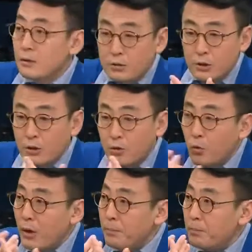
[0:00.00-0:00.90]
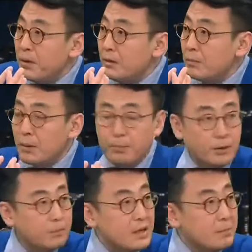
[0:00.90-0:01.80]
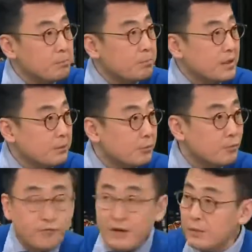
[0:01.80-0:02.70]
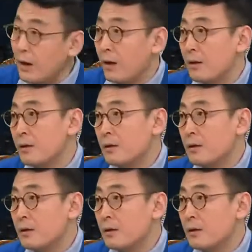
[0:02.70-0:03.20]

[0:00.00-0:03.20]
这个官兵吧，不是民兵不分呐。